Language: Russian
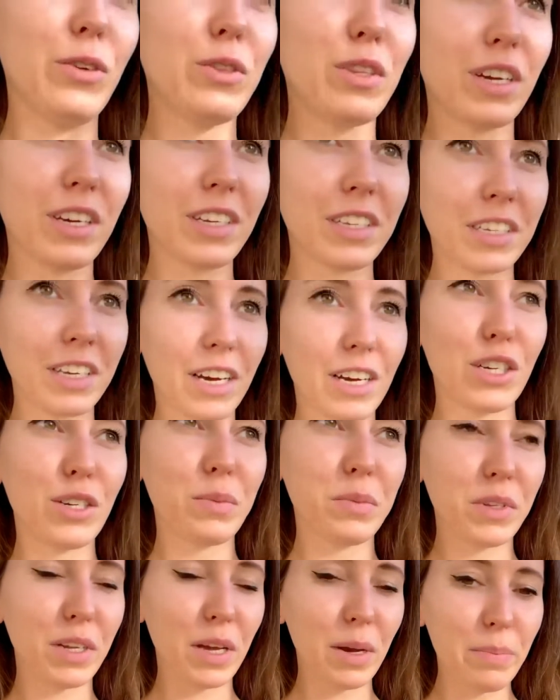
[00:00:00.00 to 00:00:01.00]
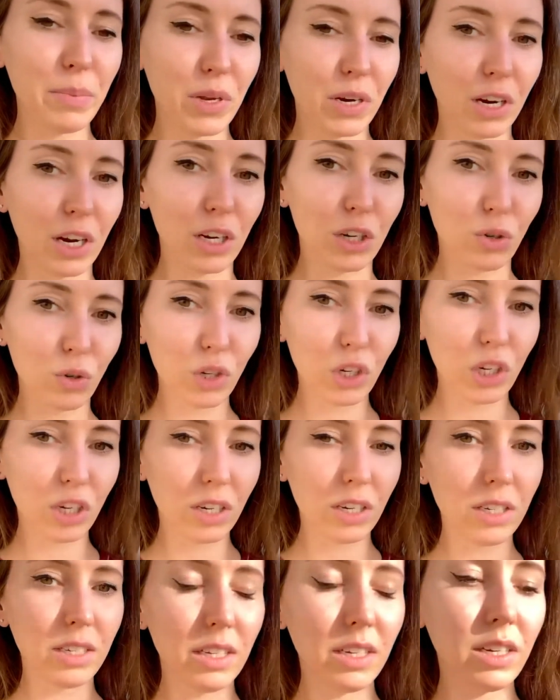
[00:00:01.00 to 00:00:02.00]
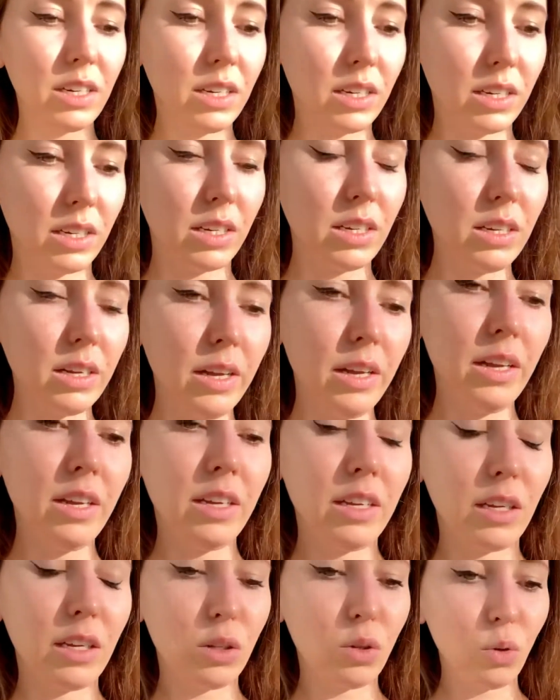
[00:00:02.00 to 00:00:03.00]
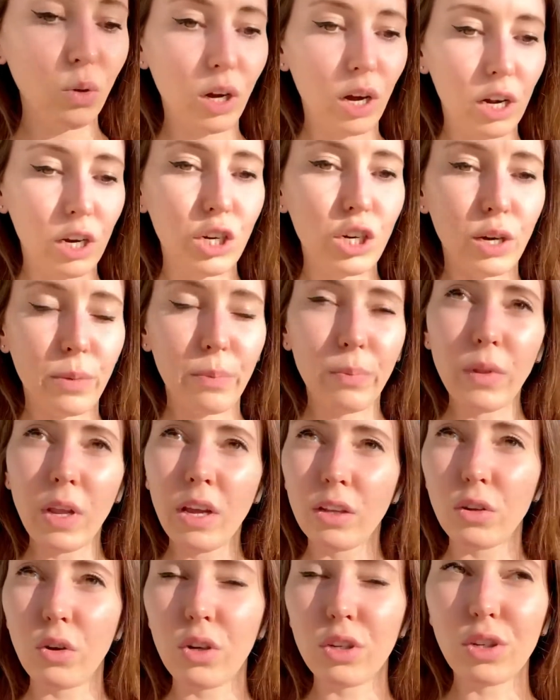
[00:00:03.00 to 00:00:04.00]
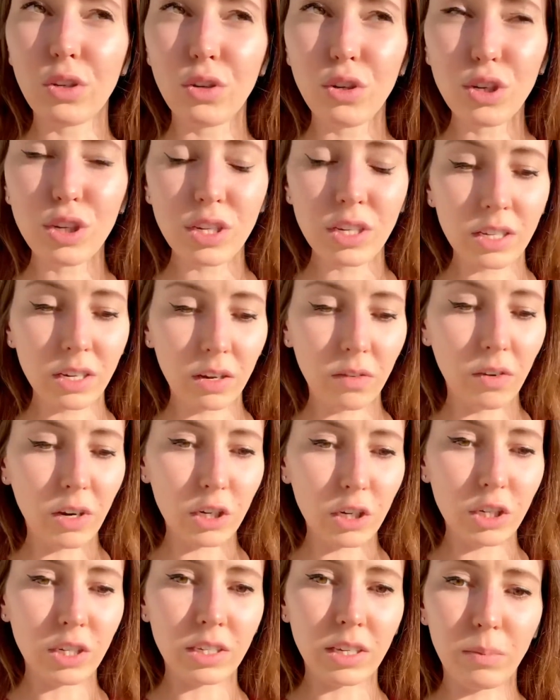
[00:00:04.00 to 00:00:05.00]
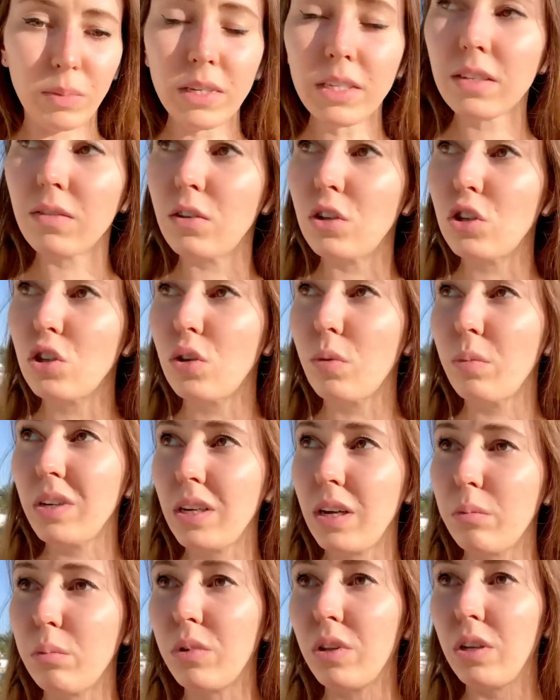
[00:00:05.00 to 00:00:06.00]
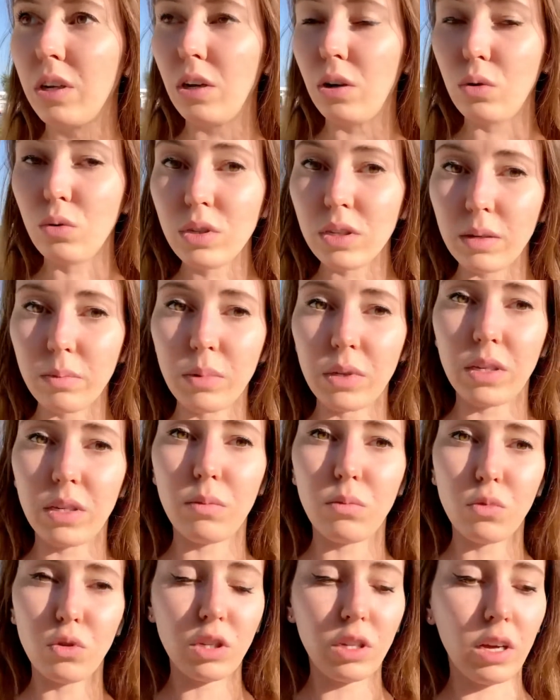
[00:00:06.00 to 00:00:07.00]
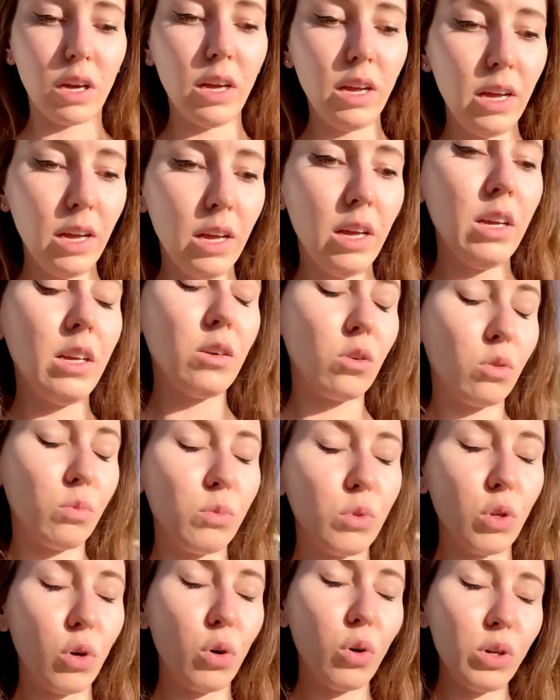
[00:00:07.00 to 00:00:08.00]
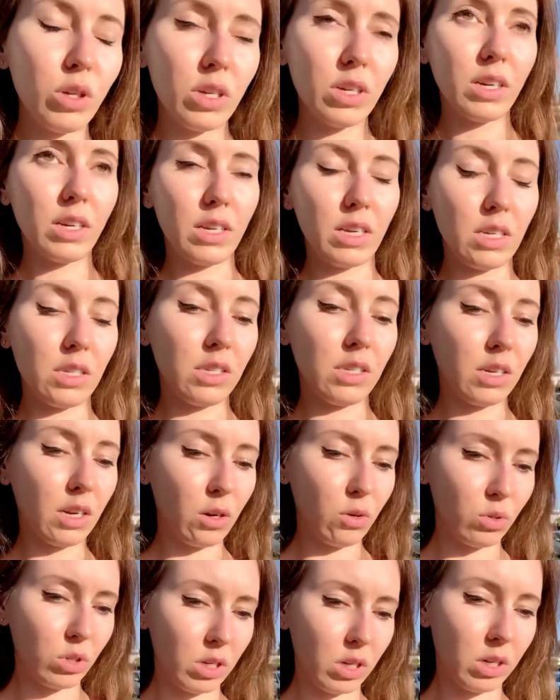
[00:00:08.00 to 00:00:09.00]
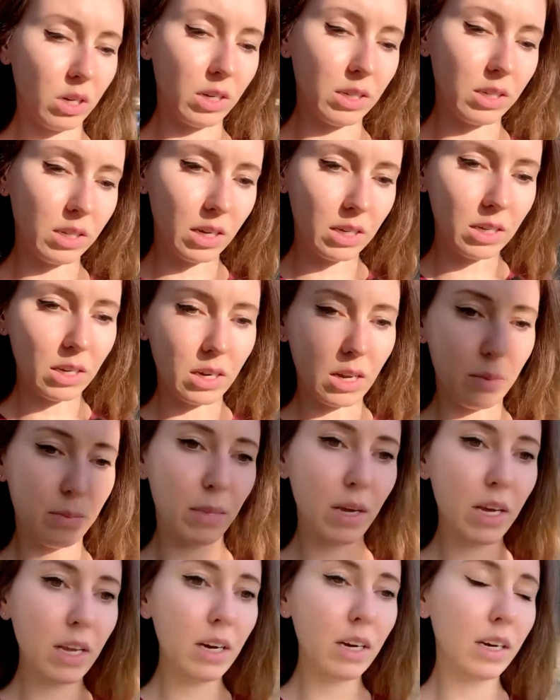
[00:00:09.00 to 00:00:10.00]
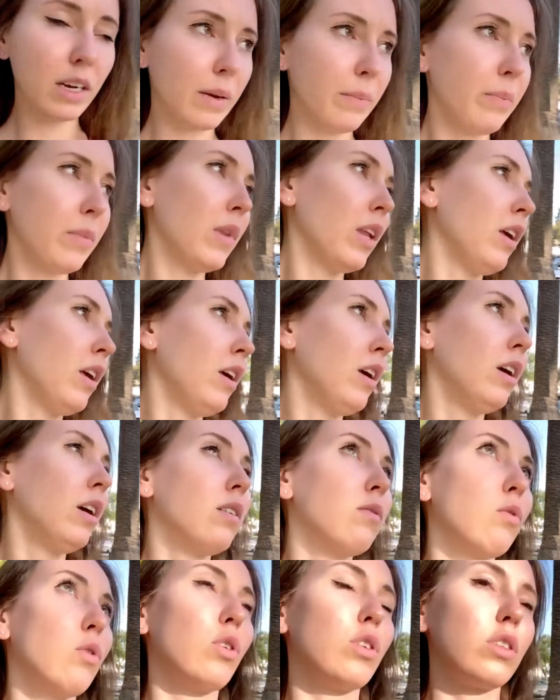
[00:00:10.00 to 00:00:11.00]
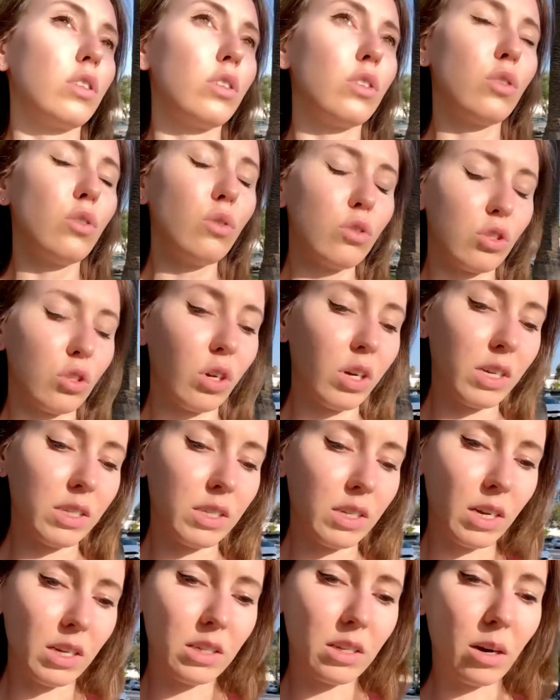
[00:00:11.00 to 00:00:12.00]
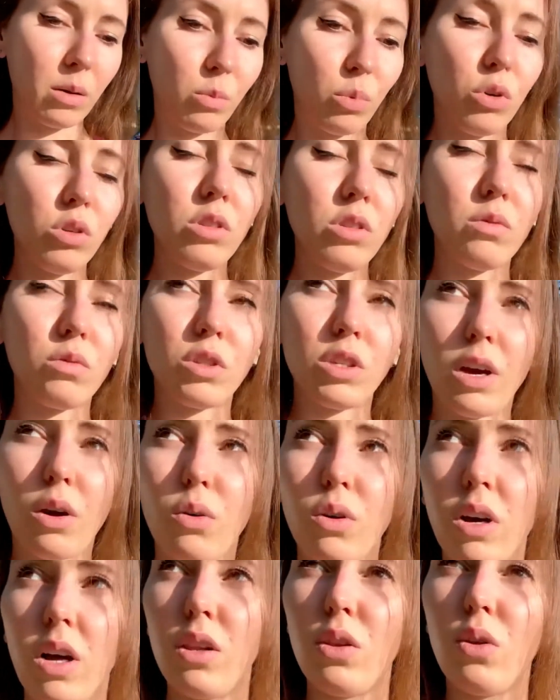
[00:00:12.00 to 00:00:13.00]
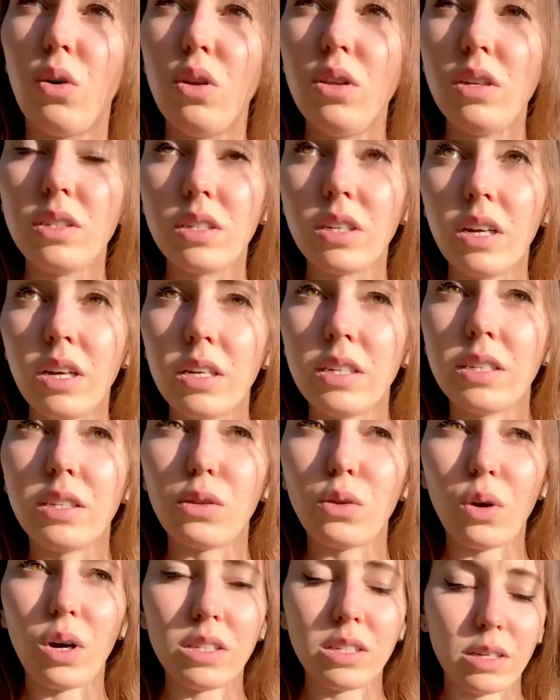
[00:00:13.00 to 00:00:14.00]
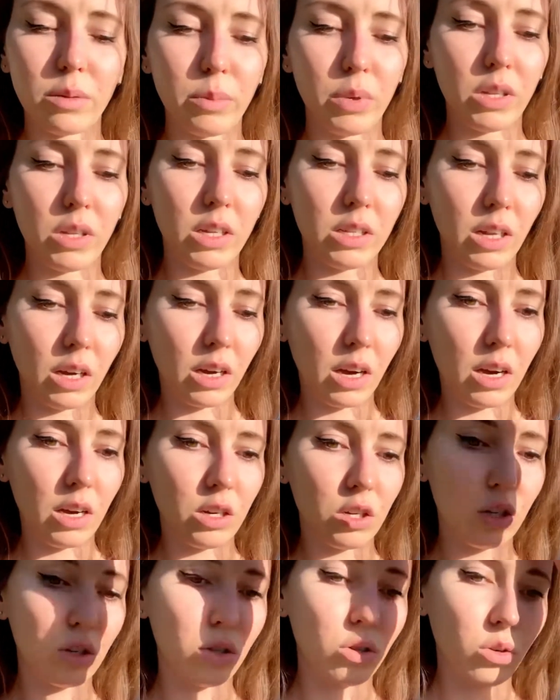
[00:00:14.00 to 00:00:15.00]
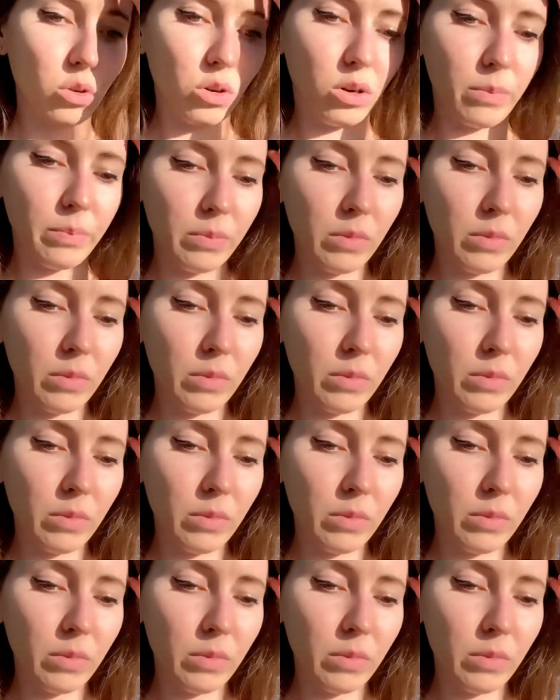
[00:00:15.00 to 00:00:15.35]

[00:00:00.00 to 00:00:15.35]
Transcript: так скажем, да, перехожу через них и иду дальше. Но о сложностях важно записывать, чтобы не было иллюзий, потому что у многих есть иллюзии касательно Америки. Вот. Но что касается работы, вот я укололась. Ситуация была такая, что